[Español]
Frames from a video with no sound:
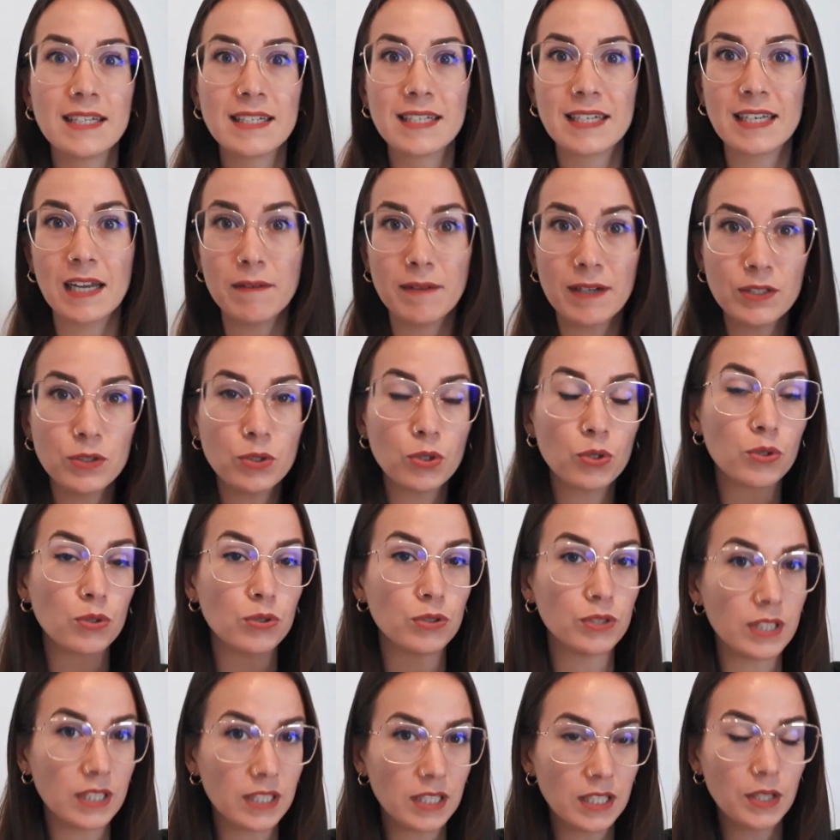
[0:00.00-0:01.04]
grabando
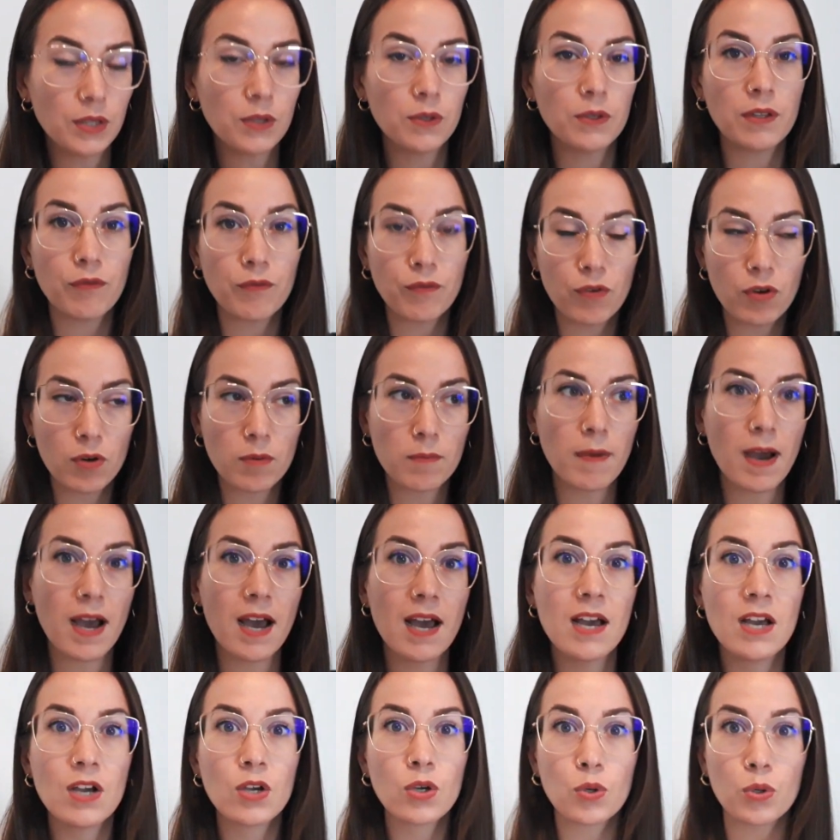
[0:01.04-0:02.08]
contenido de forma